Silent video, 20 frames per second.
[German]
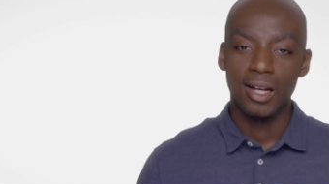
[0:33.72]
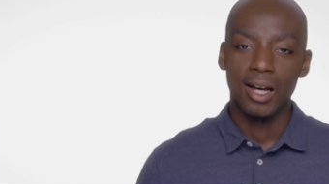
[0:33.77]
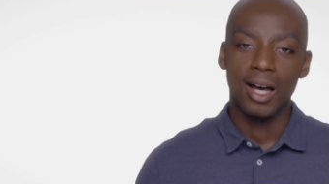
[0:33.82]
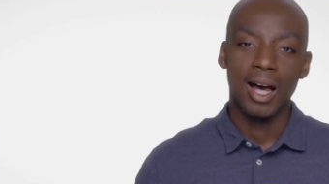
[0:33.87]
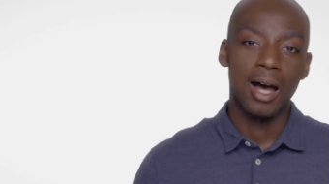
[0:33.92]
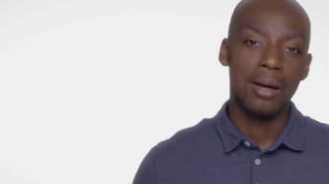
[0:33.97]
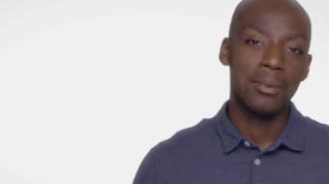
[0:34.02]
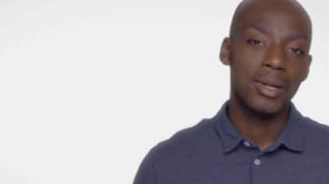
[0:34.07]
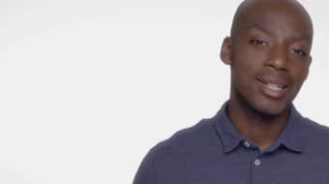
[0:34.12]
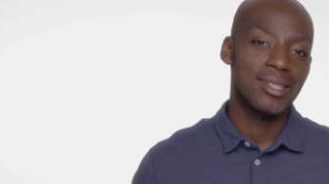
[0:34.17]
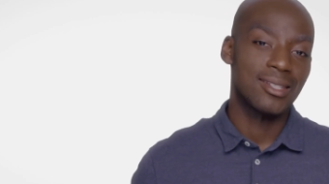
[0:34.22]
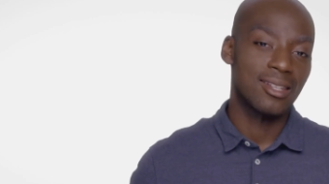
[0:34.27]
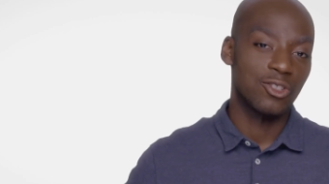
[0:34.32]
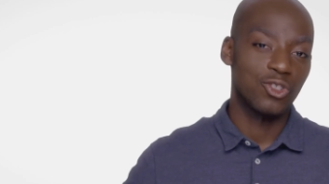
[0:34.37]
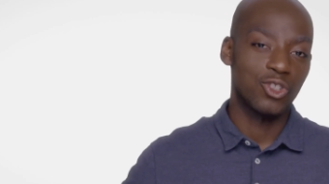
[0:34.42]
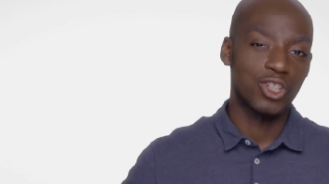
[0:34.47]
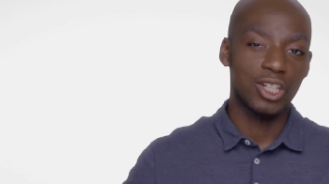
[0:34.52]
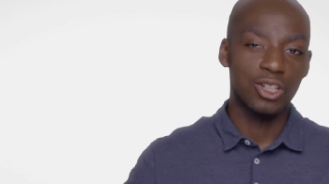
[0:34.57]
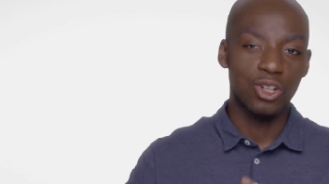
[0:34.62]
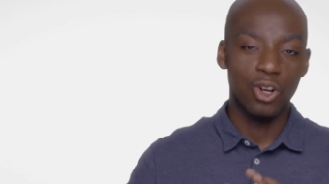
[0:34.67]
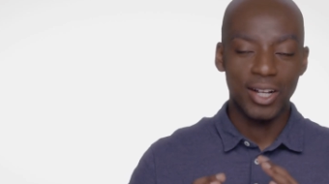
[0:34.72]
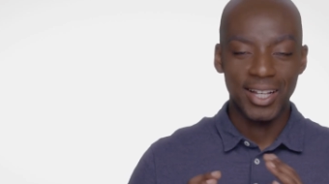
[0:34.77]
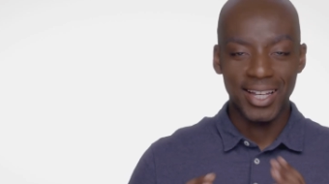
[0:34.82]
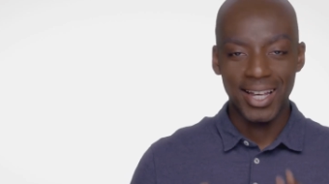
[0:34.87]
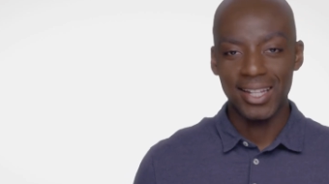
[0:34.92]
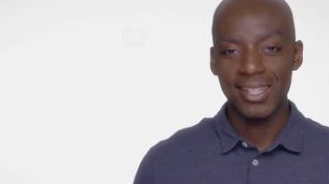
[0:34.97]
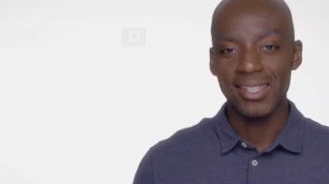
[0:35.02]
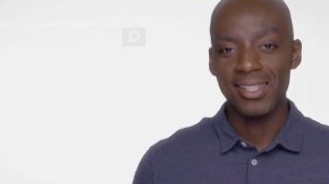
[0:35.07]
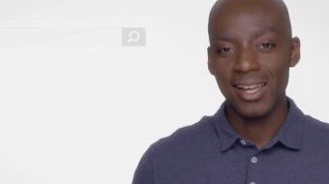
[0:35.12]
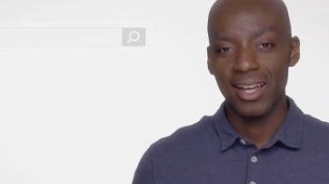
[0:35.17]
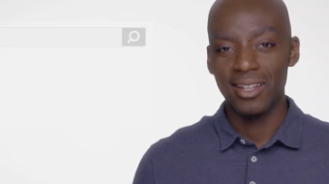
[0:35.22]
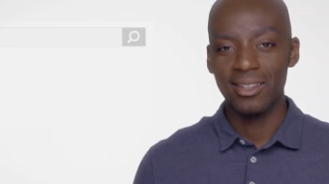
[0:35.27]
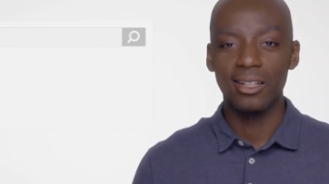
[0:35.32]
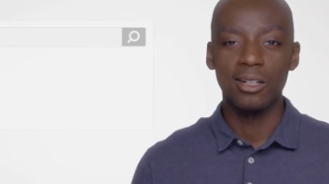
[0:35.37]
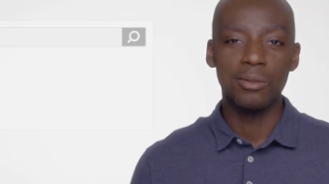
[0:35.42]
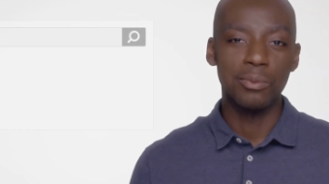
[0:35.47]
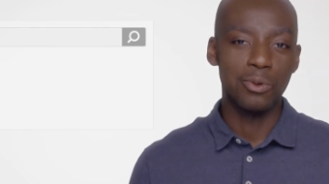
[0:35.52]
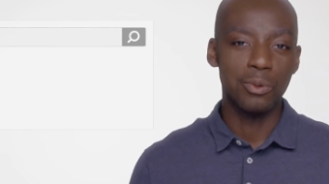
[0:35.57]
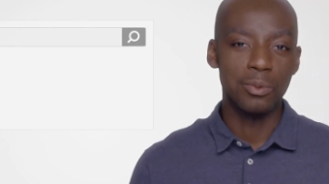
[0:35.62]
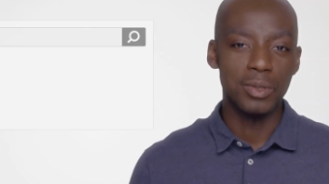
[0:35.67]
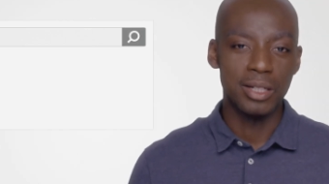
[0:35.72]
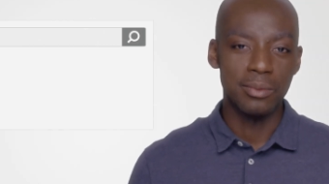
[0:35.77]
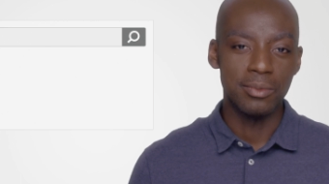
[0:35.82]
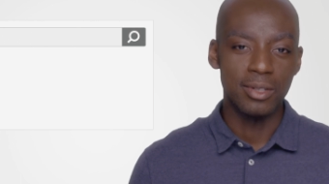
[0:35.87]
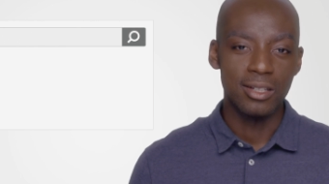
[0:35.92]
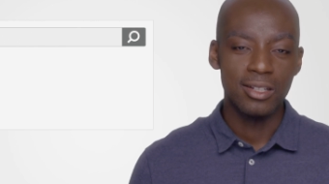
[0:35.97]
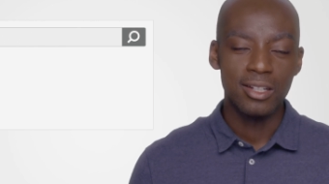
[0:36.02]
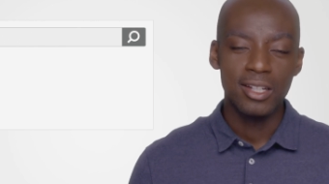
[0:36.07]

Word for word: Aber es entstehen noch ganz andere Probleme.